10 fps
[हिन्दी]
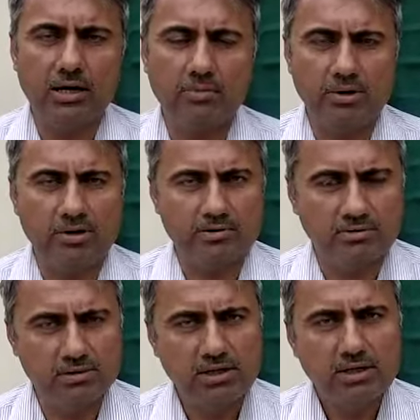
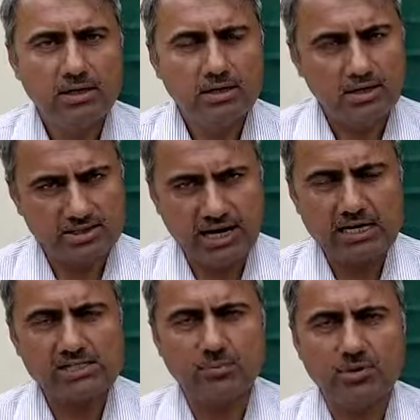हमें
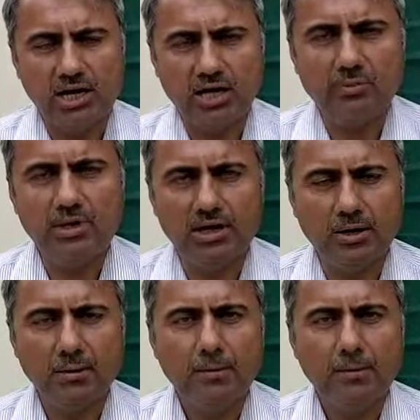स्लाइड से बताया भी गया